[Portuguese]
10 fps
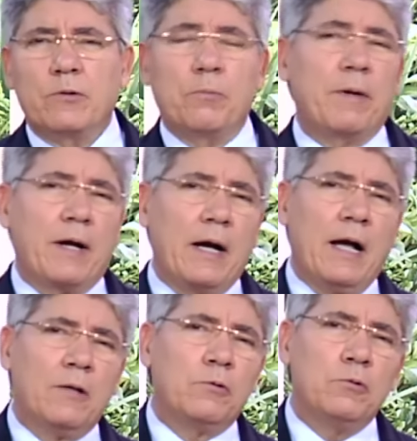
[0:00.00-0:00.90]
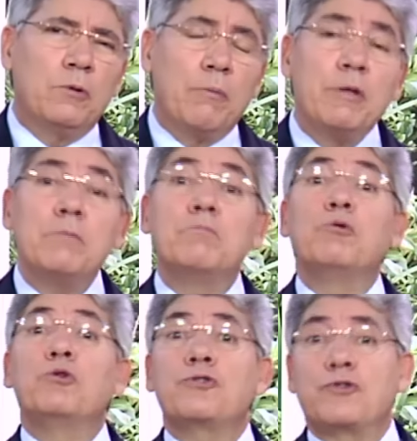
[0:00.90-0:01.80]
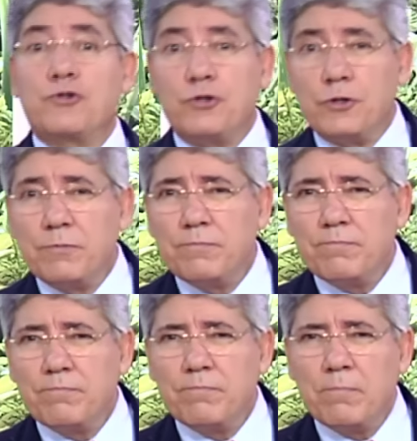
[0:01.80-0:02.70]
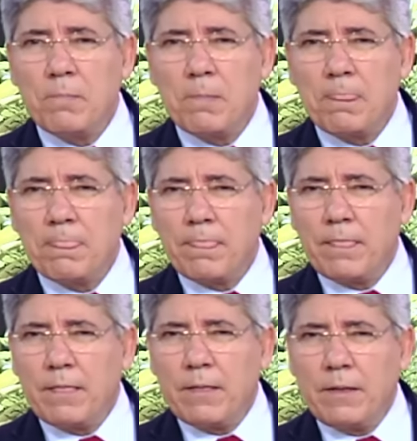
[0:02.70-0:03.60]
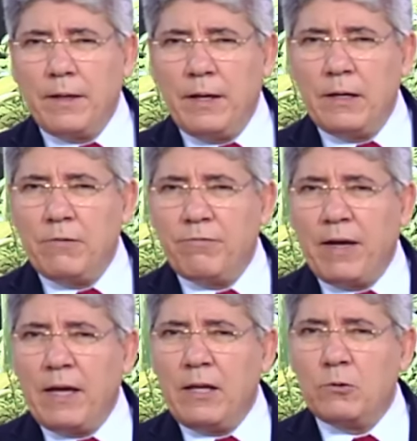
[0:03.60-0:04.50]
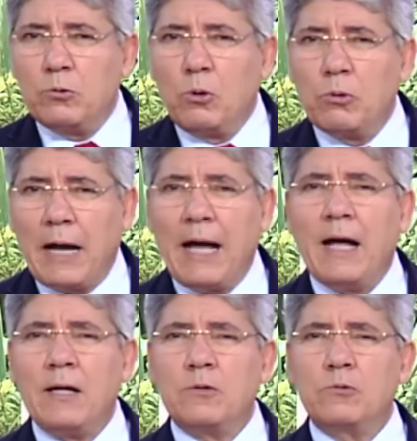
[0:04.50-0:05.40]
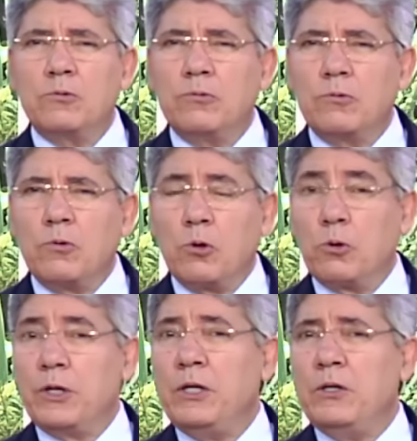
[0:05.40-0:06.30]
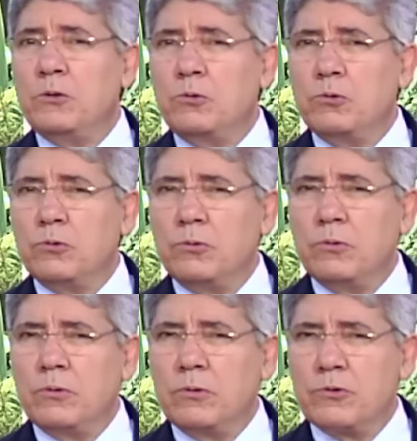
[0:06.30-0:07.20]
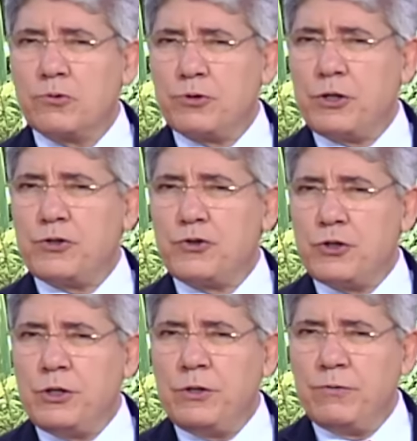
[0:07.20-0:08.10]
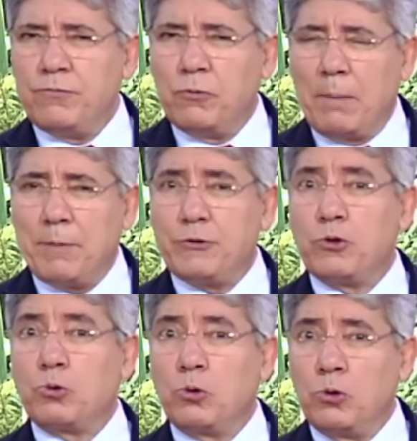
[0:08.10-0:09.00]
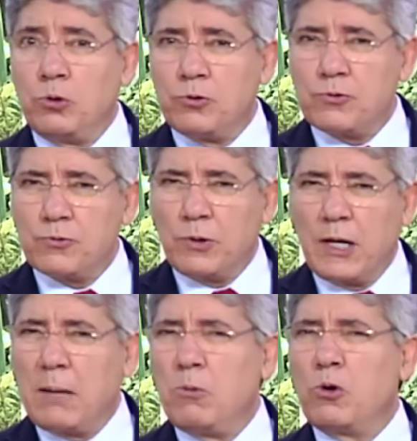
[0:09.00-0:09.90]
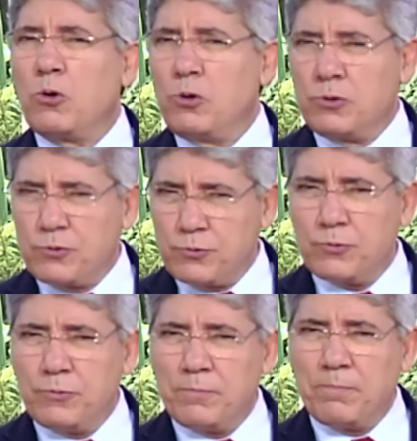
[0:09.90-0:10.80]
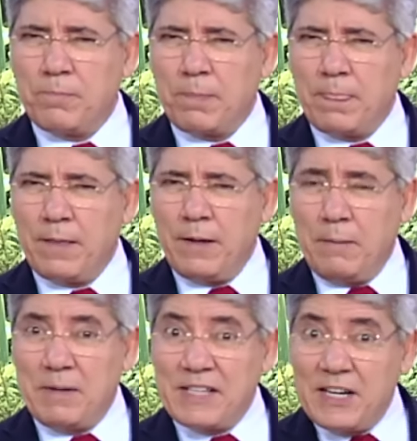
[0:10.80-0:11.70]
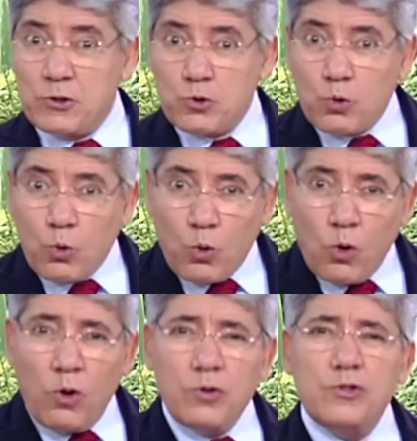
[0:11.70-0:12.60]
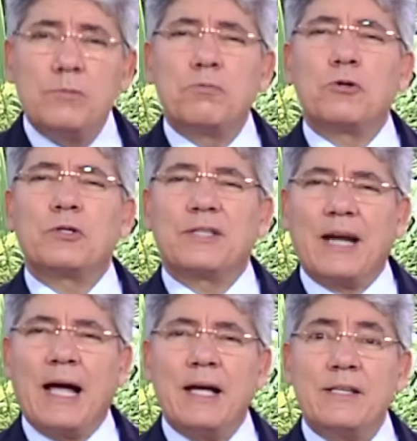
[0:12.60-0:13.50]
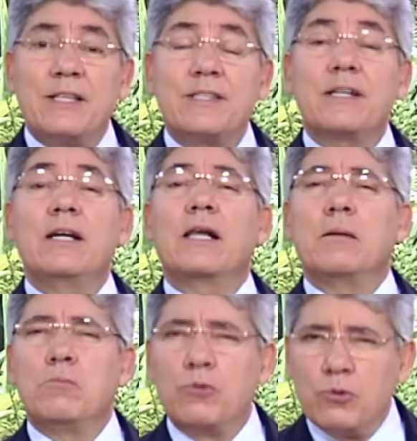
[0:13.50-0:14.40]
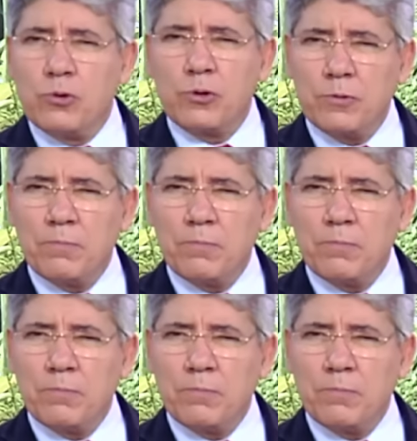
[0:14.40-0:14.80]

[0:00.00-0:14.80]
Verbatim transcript: O pecado é um embuste. Ele vem dourado, colorido, sugestivo, apetitoso, glamoroso, mas ele esconde por trás desse glamour